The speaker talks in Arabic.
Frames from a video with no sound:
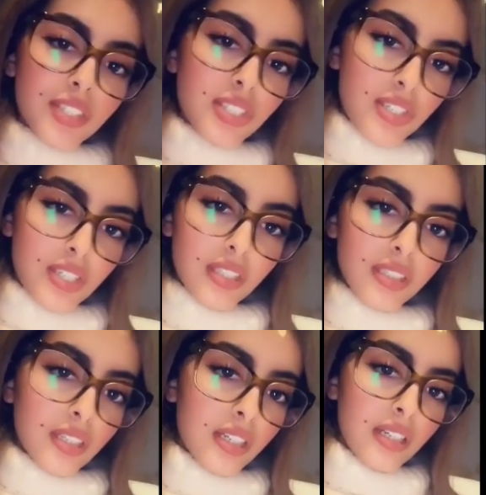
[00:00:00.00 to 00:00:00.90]
جد
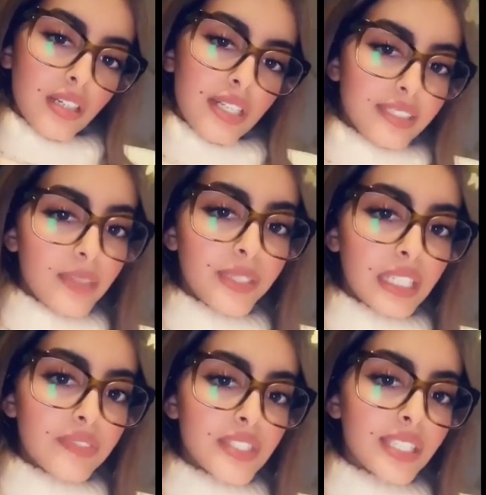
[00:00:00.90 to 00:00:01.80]
جد أه، اعتبري
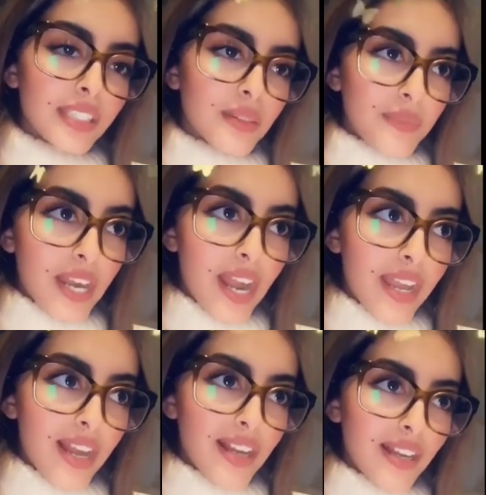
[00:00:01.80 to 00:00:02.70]
نفسك
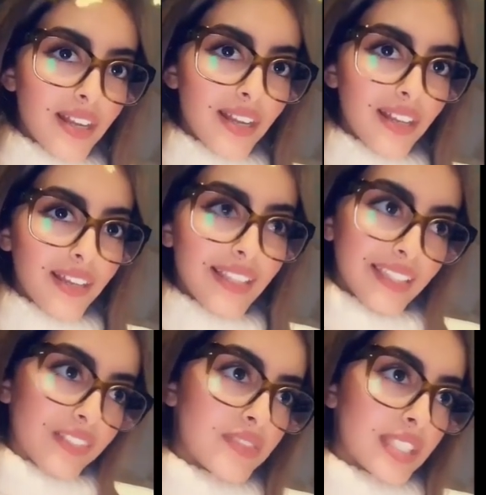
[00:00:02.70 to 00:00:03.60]
مراية
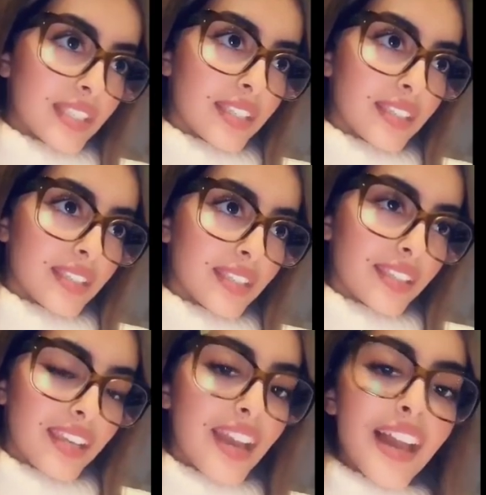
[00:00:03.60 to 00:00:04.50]
لنفسك
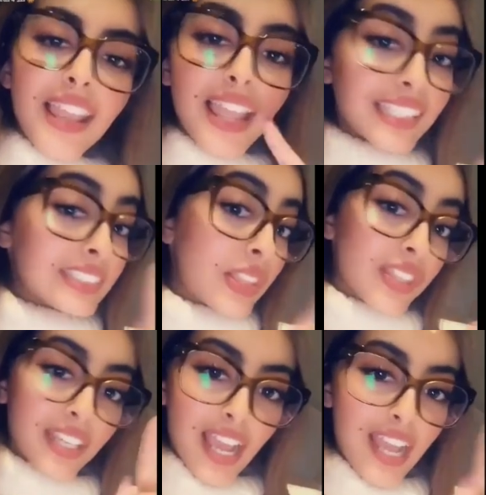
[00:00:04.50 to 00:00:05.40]
لا
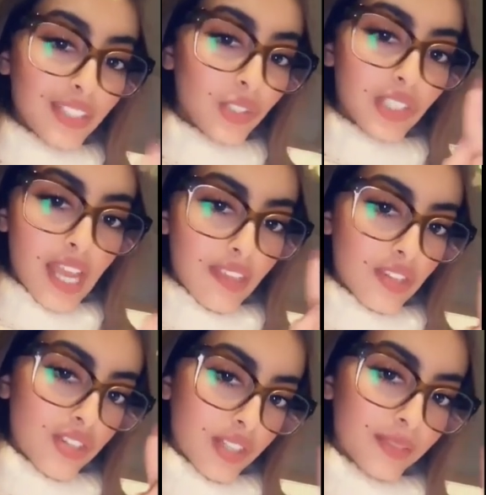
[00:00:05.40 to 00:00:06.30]
تنتظرين احد يكون هذا
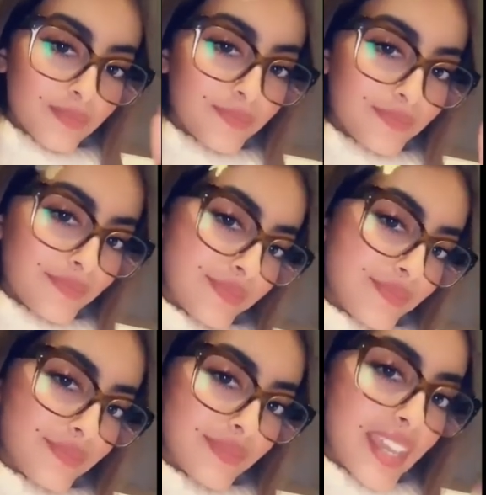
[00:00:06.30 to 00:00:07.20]
الشيء
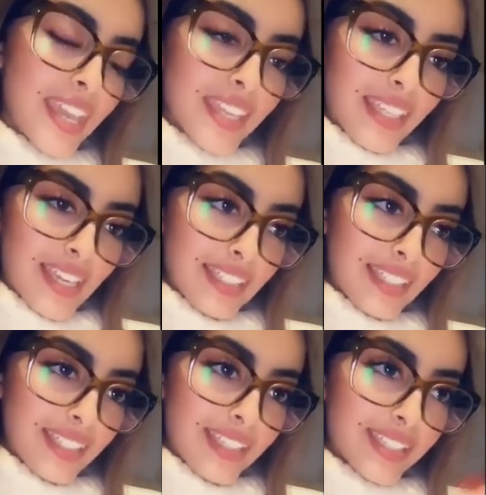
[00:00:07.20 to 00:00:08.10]

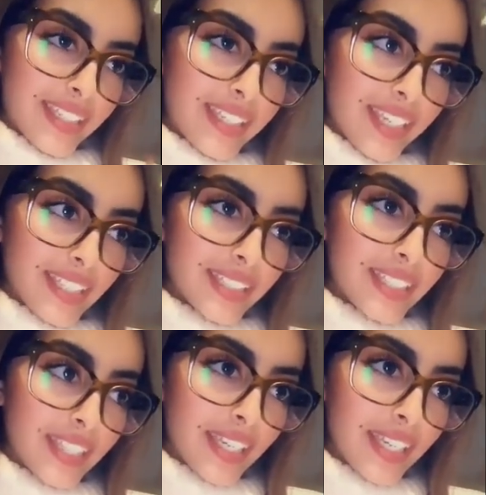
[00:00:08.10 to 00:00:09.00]
يعني صيري
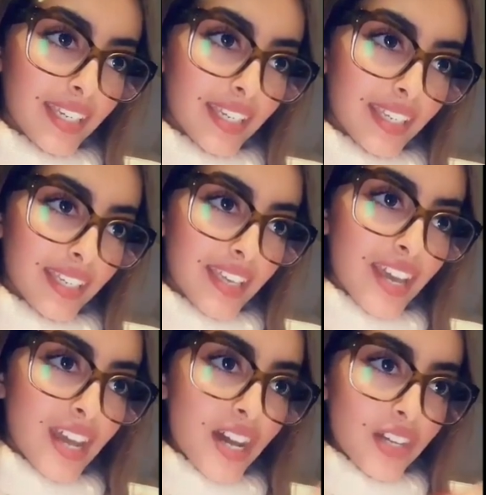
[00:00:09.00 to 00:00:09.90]
انتي
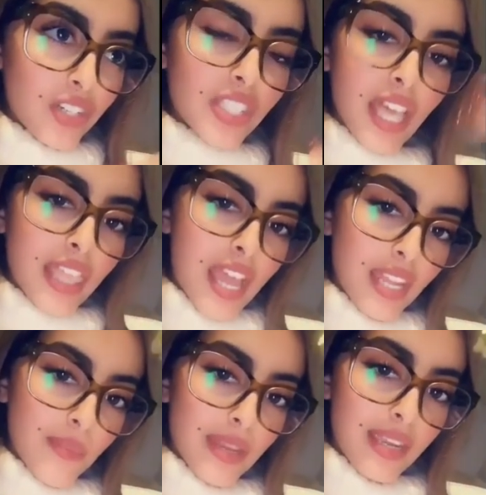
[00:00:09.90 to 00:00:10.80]
نسخة
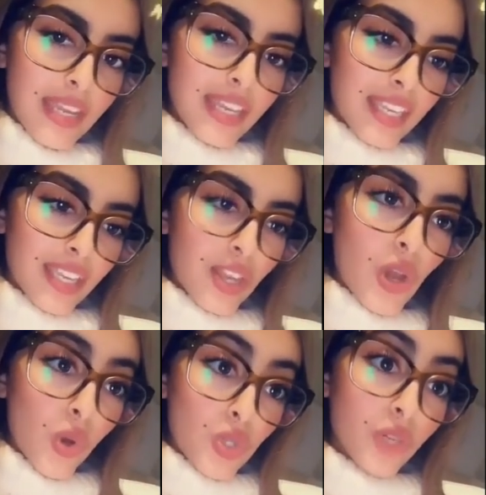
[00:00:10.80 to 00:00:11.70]
ثانية منك
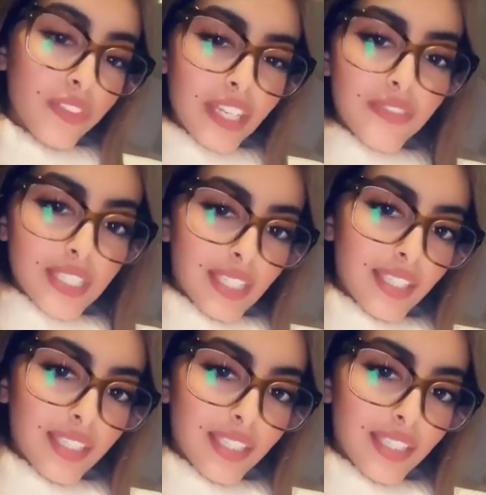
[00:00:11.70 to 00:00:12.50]
وشوفي نفسك